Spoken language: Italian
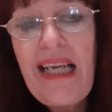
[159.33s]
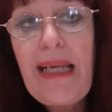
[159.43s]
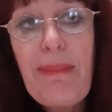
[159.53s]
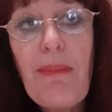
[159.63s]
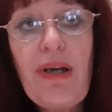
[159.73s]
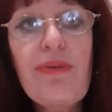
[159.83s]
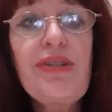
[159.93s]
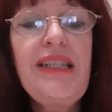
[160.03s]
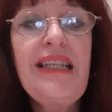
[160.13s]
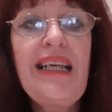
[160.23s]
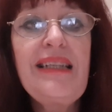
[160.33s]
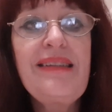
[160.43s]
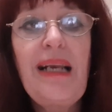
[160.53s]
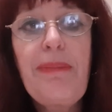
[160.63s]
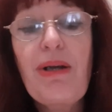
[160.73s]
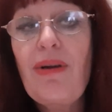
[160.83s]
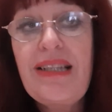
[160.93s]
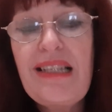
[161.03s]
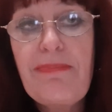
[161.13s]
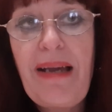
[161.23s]
chiamiamole così, delle, delle piccole
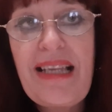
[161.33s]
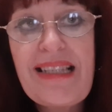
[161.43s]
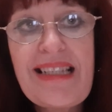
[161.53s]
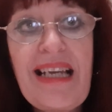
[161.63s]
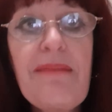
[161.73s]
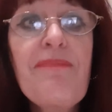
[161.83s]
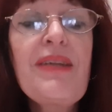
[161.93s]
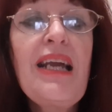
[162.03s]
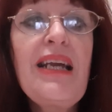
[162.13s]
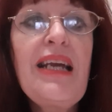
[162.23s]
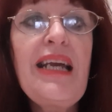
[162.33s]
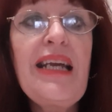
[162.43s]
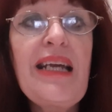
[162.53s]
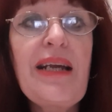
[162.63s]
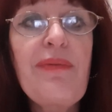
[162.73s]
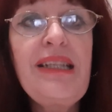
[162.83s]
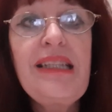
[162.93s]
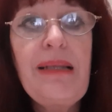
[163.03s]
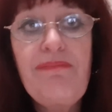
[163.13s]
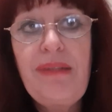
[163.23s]
dispense, eh, quindi
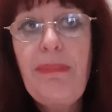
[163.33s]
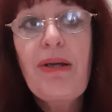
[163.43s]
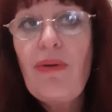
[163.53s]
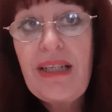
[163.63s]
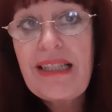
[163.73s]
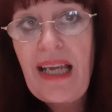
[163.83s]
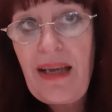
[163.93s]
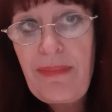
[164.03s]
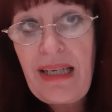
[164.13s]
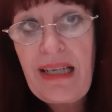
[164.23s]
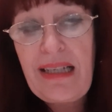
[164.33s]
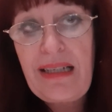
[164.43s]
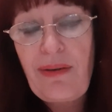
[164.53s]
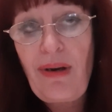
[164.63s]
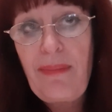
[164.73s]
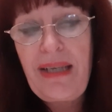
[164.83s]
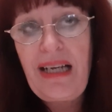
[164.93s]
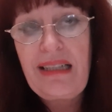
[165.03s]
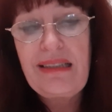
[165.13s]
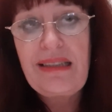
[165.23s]
dei, dei, piccoli schemi eh, con la
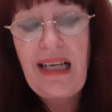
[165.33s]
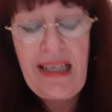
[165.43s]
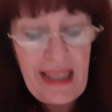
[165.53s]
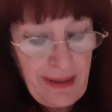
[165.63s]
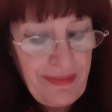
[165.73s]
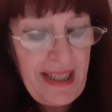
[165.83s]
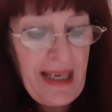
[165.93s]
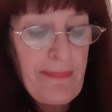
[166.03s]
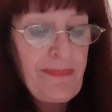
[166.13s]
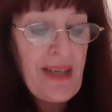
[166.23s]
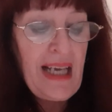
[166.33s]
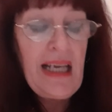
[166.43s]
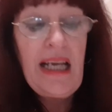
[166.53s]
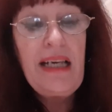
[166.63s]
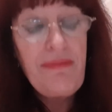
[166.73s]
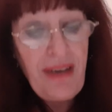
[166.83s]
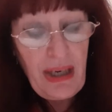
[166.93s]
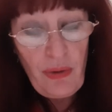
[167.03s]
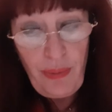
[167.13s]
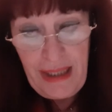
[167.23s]
mia eh, calligrafia.
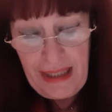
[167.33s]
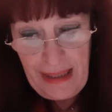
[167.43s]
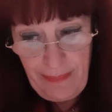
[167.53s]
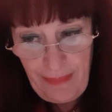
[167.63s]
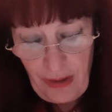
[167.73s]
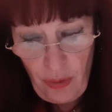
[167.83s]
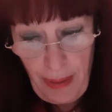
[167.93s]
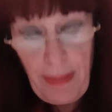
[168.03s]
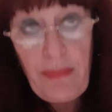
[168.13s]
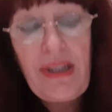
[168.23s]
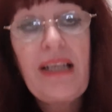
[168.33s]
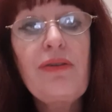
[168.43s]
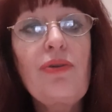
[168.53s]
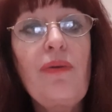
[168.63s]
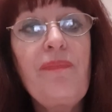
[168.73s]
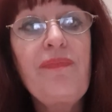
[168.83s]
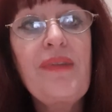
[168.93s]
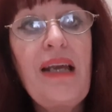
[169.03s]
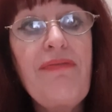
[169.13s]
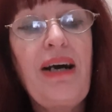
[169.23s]
L'inferno quindi, mm, come abbiamo detto, mh, mm,
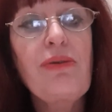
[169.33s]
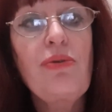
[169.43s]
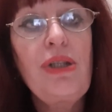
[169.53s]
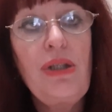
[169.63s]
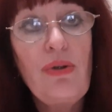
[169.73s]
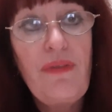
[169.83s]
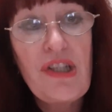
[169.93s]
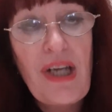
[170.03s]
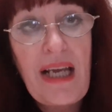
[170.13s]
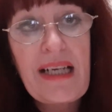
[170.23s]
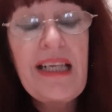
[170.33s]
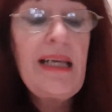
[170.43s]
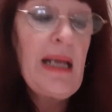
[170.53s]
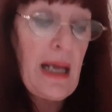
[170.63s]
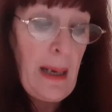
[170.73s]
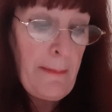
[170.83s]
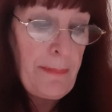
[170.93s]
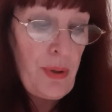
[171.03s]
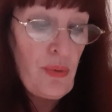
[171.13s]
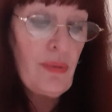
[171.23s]
è fatto di nove cerchi
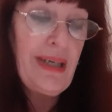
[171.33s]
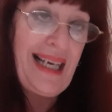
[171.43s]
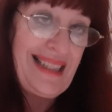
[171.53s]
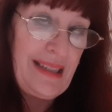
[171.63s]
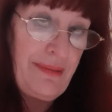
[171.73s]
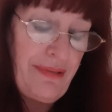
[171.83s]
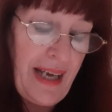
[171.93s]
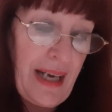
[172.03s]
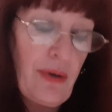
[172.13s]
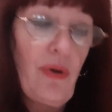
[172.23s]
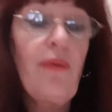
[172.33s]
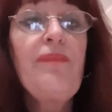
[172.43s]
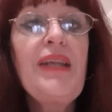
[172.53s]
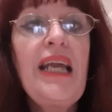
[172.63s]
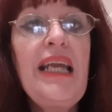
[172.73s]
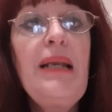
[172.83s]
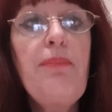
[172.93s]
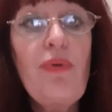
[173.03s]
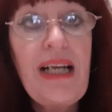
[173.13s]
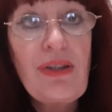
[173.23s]
più l'antinferno. Il
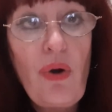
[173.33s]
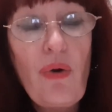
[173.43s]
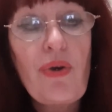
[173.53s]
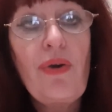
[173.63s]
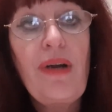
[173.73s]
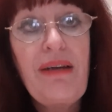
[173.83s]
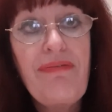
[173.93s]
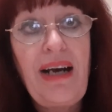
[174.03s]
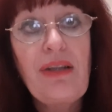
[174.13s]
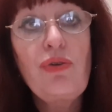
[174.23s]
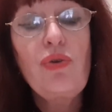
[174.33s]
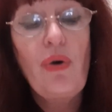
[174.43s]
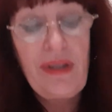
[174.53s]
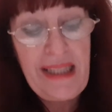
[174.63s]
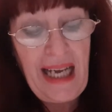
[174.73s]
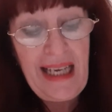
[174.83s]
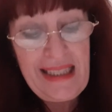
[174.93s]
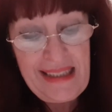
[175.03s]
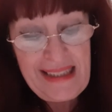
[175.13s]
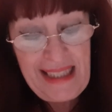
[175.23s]
purgatorio è fatto da
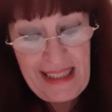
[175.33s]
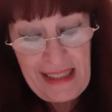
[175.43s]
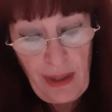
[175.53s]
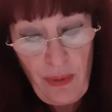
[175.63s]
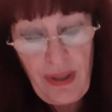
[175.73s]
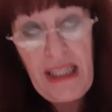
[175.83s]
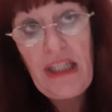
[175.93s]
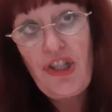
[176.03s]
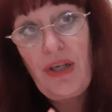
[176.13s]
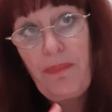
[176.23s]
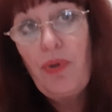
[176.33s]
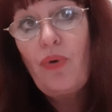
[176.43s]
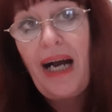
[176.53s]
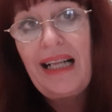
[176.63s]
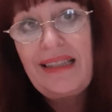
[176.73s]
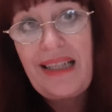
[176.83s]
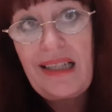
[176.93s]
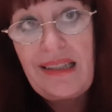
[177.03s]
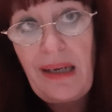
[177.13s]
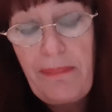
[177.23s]
eh, sette cornici più
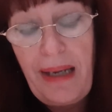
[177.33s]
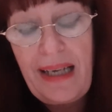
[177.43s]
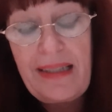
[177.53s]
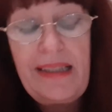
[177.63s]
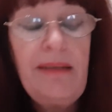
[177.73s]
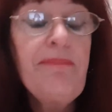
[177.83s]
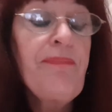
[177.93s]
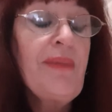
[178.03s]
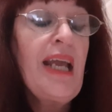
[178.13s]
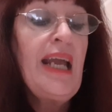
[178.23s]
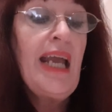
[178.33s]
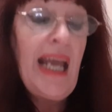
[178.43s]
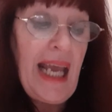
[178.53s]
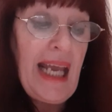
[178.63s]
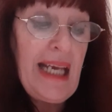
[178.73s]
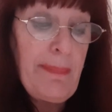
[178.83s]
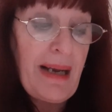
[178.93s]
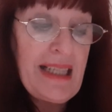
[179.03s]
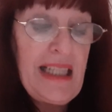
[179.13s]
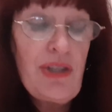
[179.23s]
altre tre parti e il
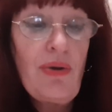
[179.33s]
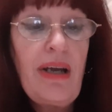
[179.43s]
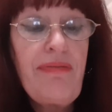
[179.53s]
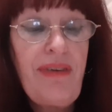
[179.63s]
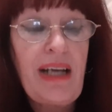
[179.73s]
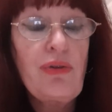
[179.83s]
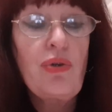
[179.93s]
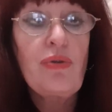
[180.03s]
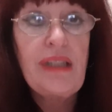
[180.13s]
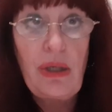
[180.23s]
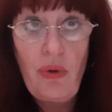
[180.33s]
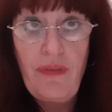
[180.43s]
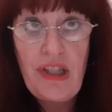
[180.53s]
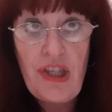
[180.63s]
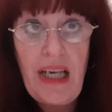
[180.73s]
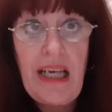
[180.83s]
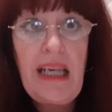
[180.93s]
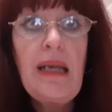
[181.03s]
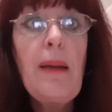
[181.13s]
paradiso è fatto da nove cieli